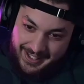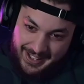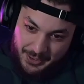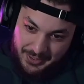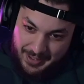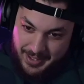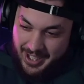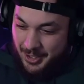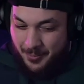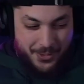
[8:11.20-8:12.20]
Qu'est-ce que t'as mis
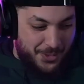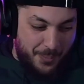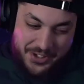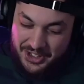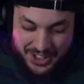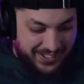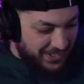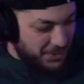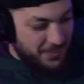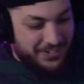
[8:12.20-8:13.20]
là Comment, On commence à chercher la
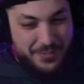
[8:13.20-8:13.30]
télécommande en